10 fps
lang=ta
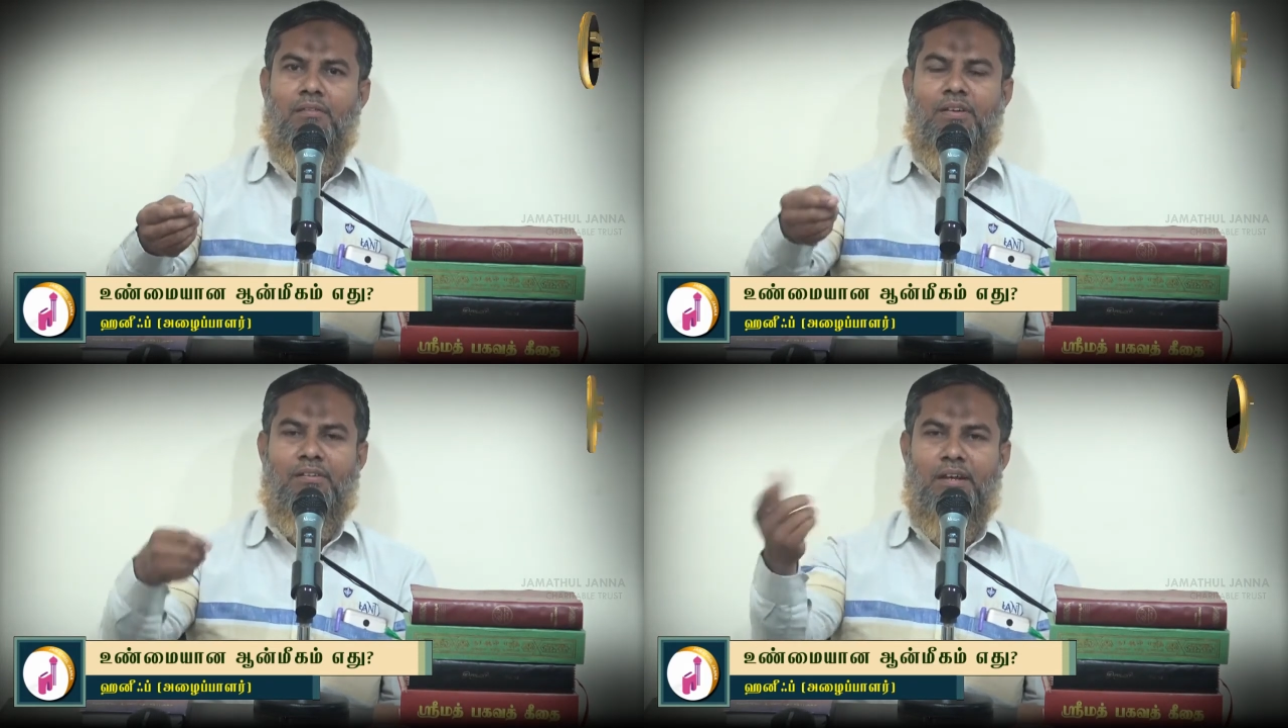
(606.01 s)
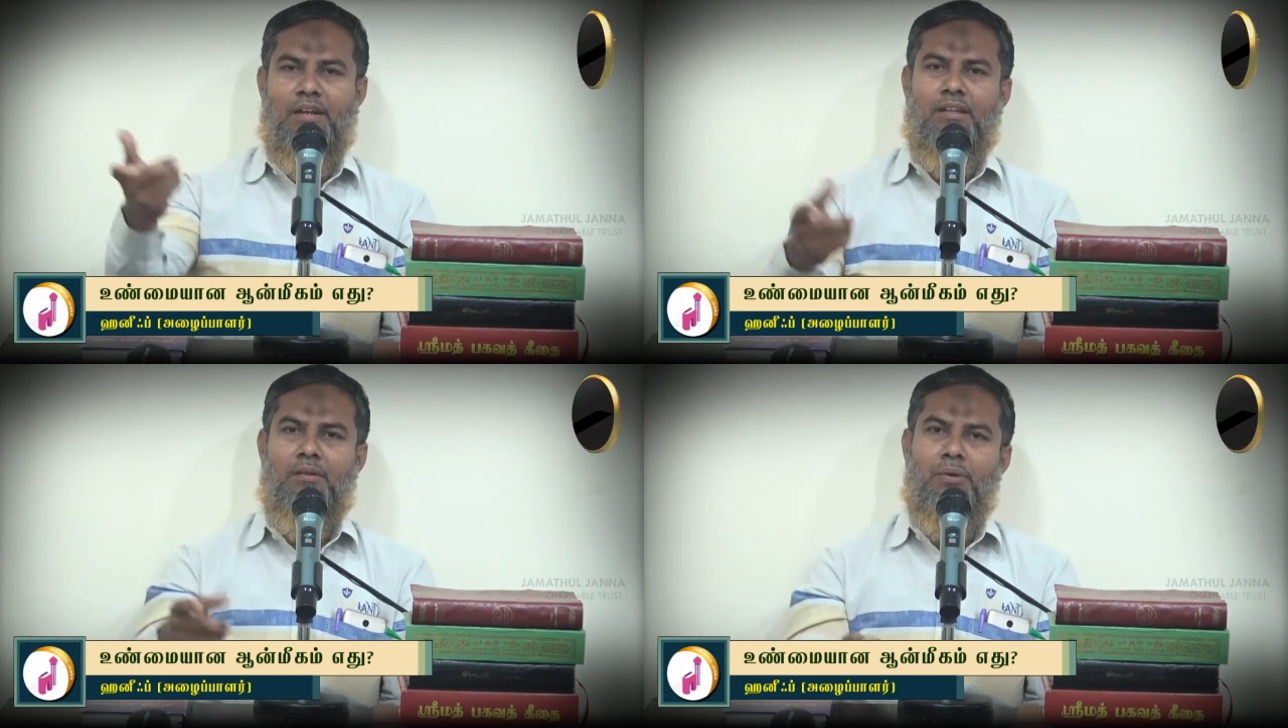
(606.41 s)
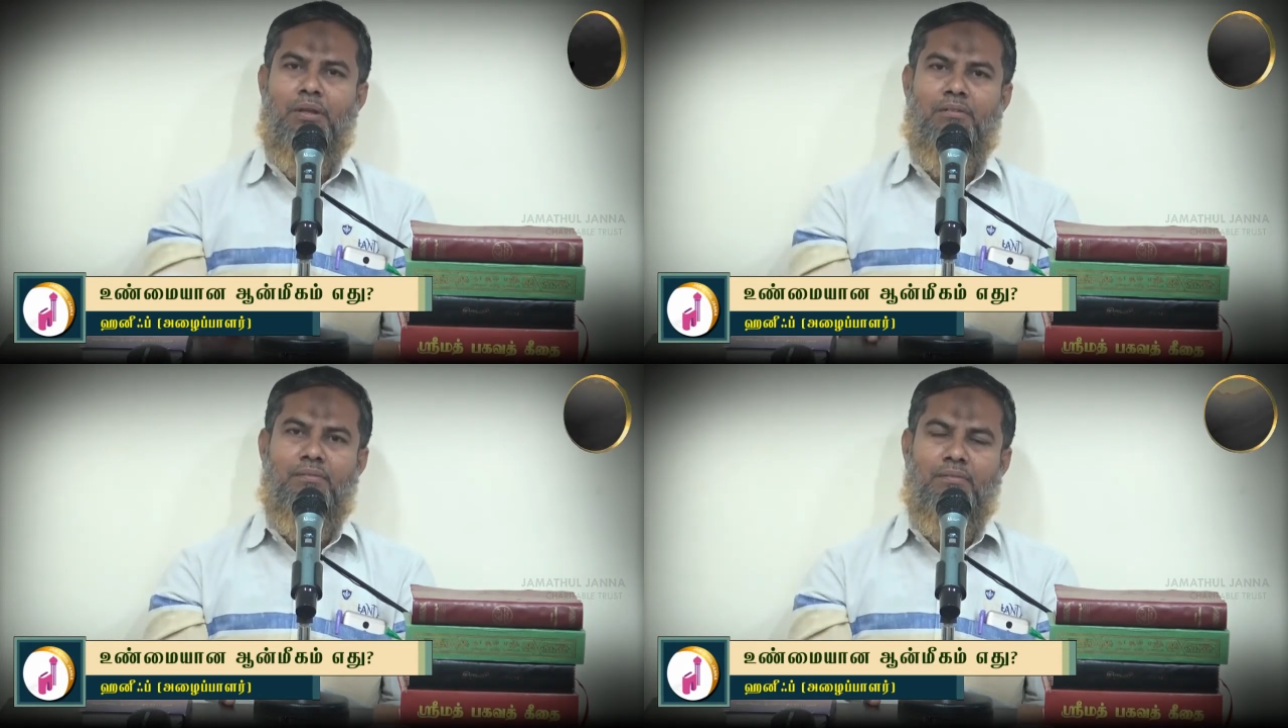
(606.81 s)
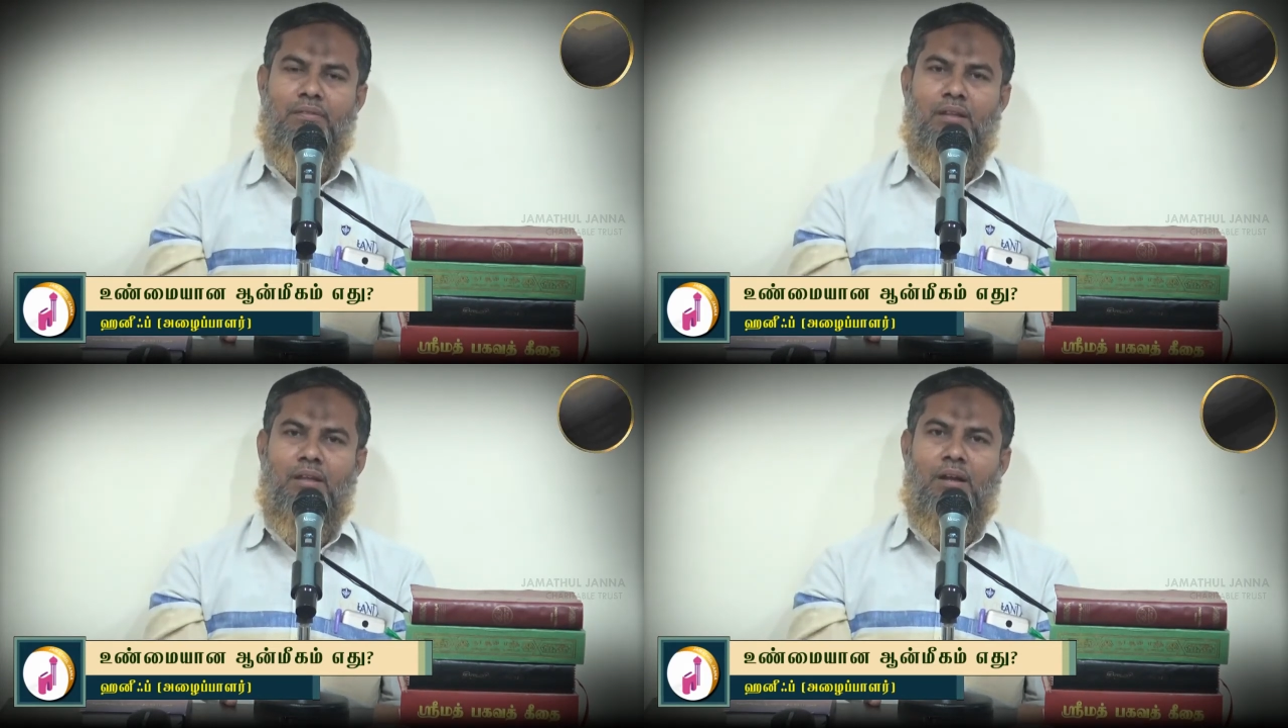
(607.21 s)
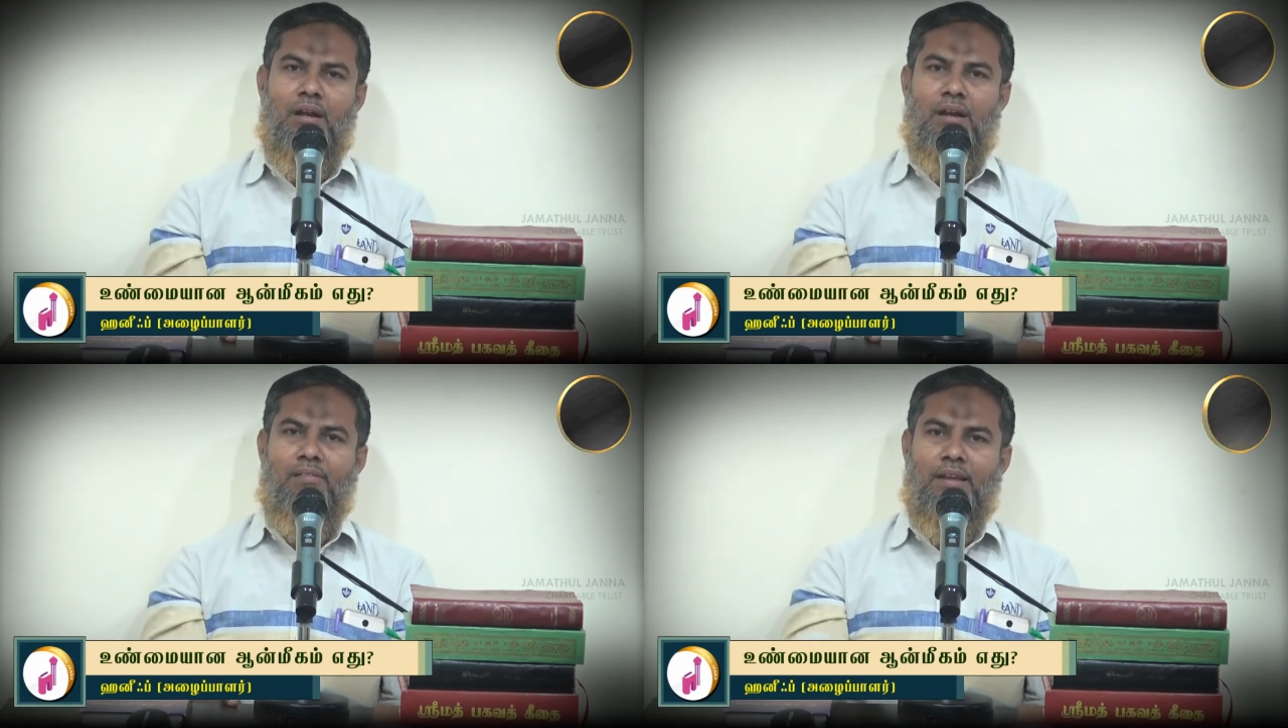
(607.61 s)
வெற்றி அடைஞ்சிட முடியும்
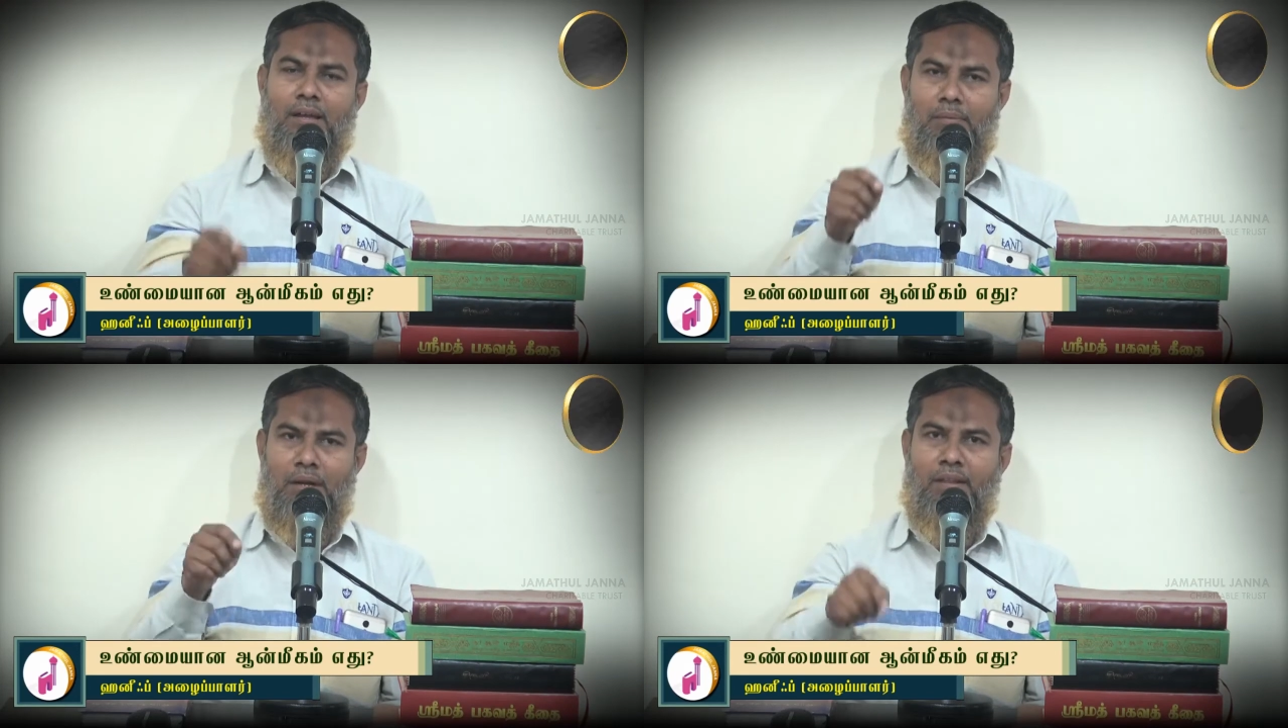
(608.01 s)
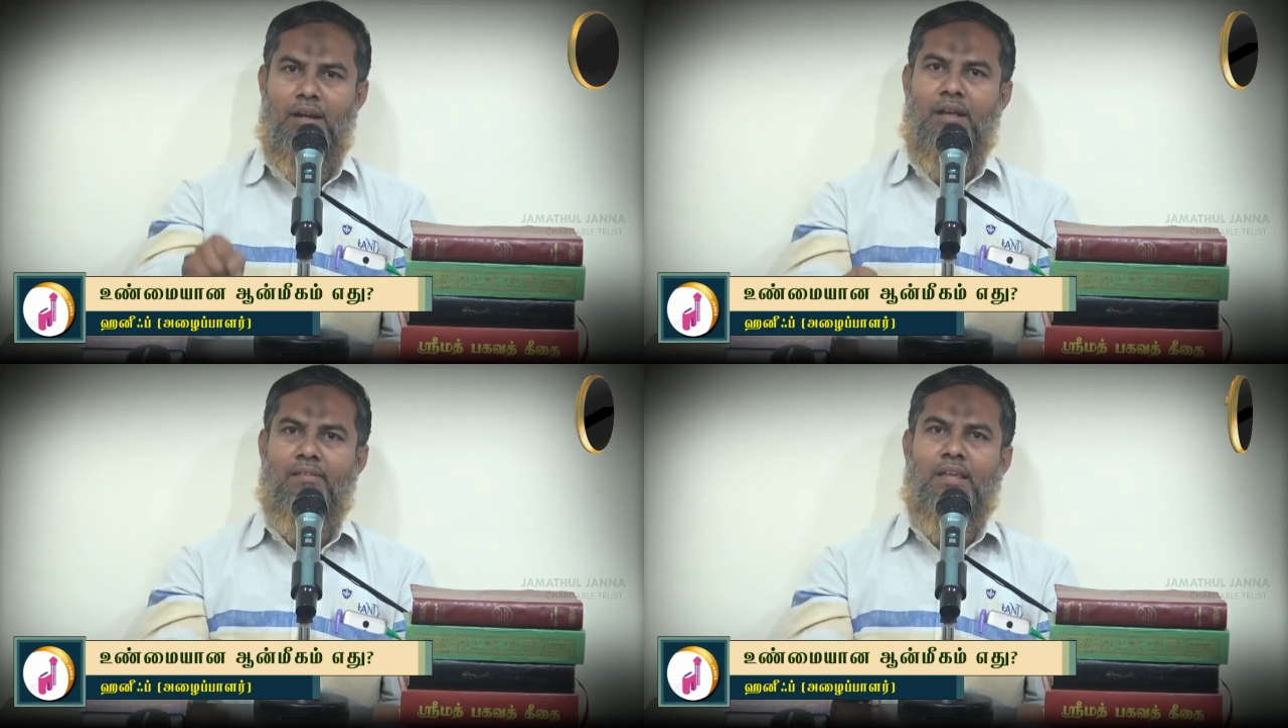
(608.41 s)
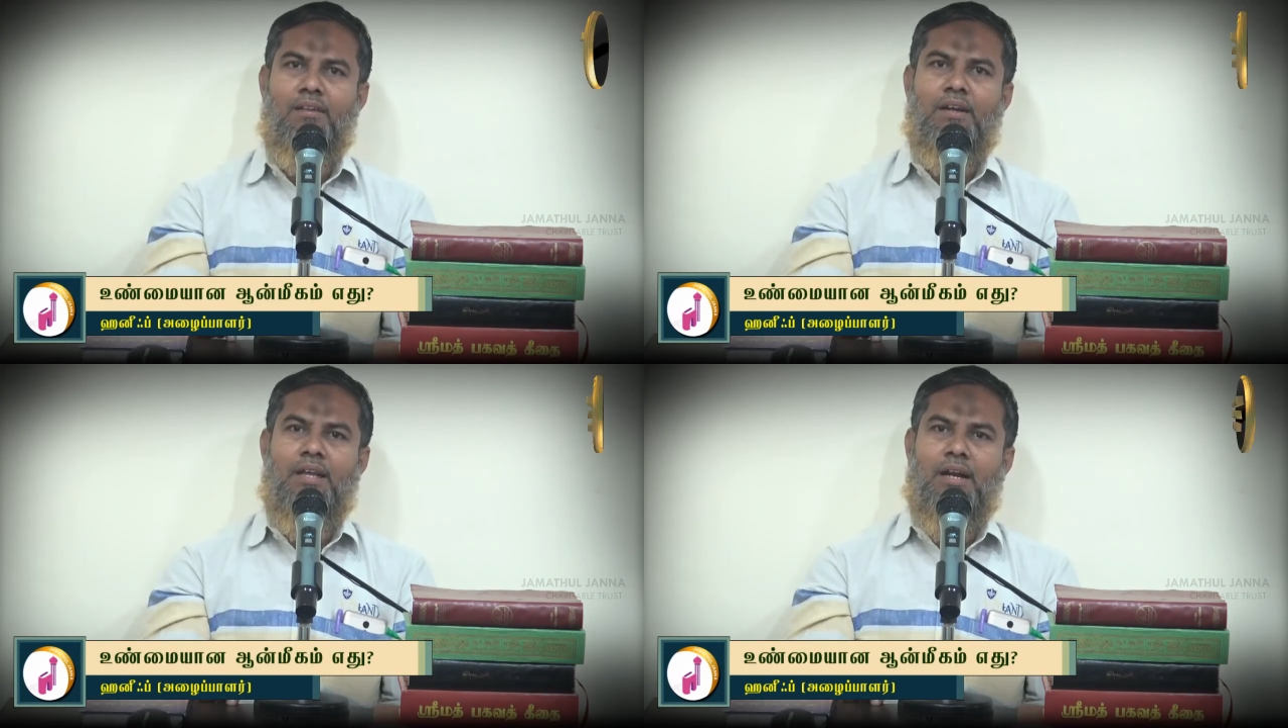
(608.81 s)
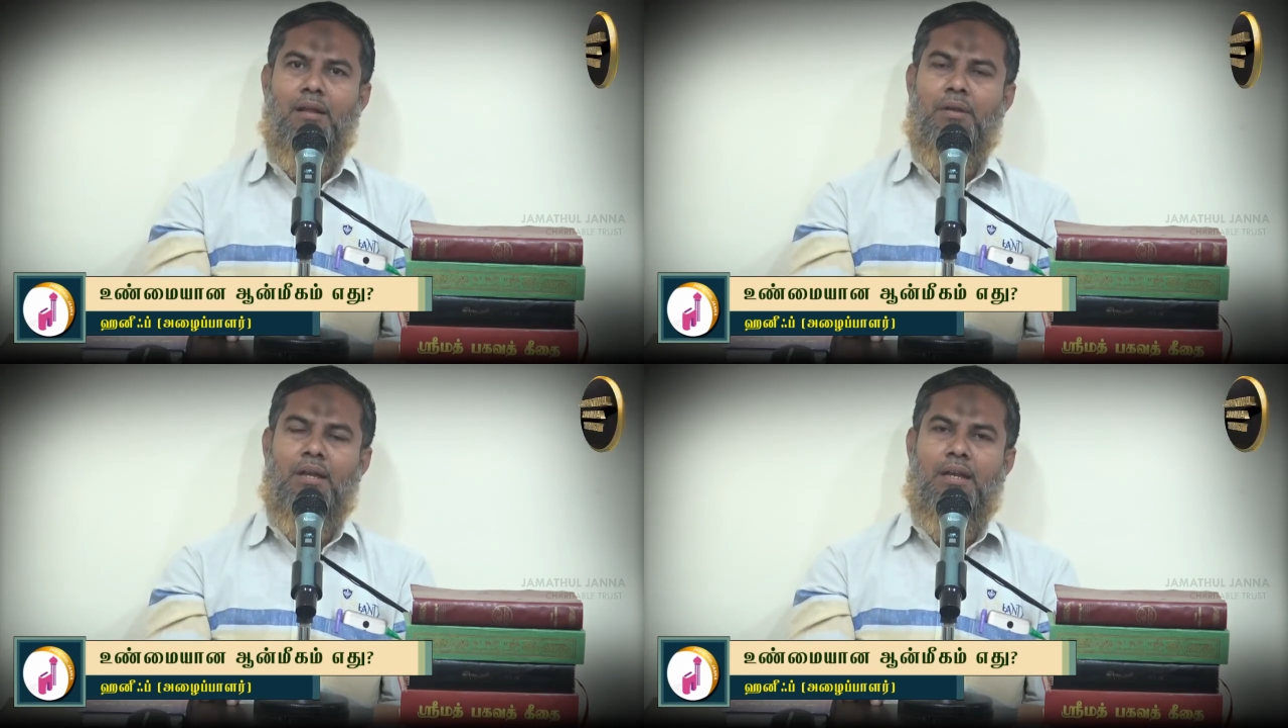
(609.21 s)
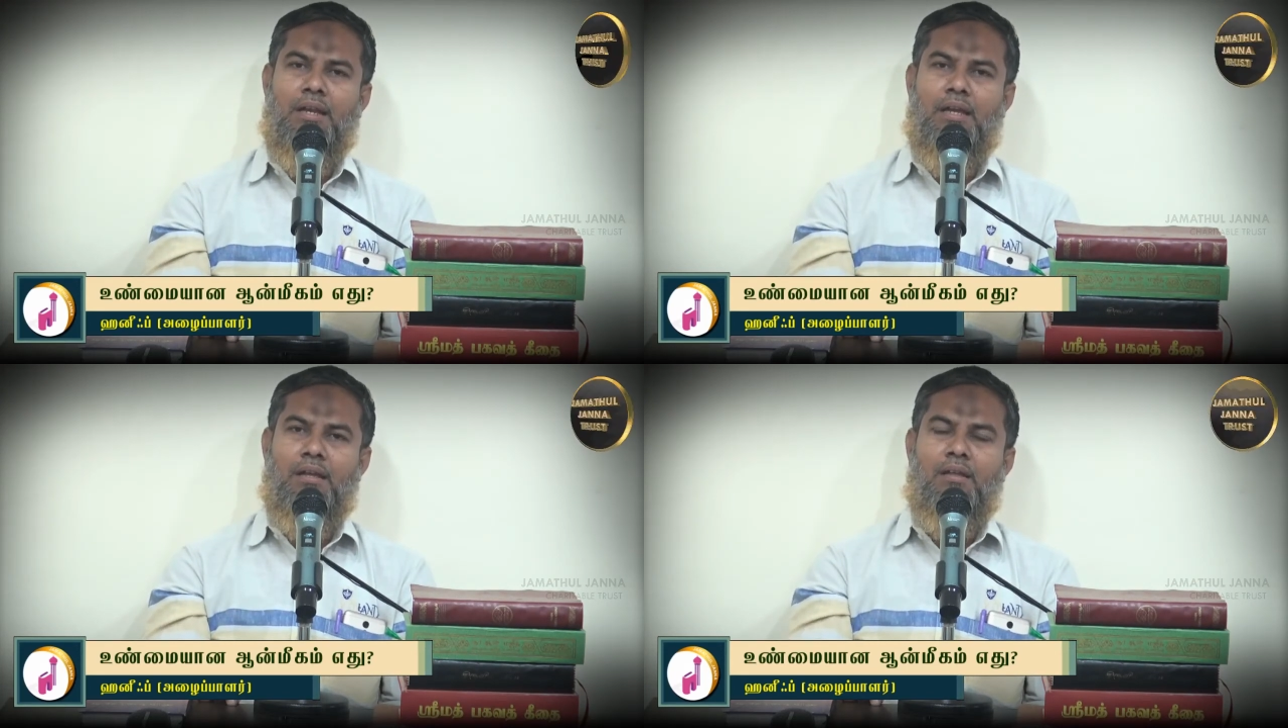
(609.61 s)
ஆனால் சக மனிதர்களுக்கு செய்ய வேண்டிய கடமைகள் இல்லை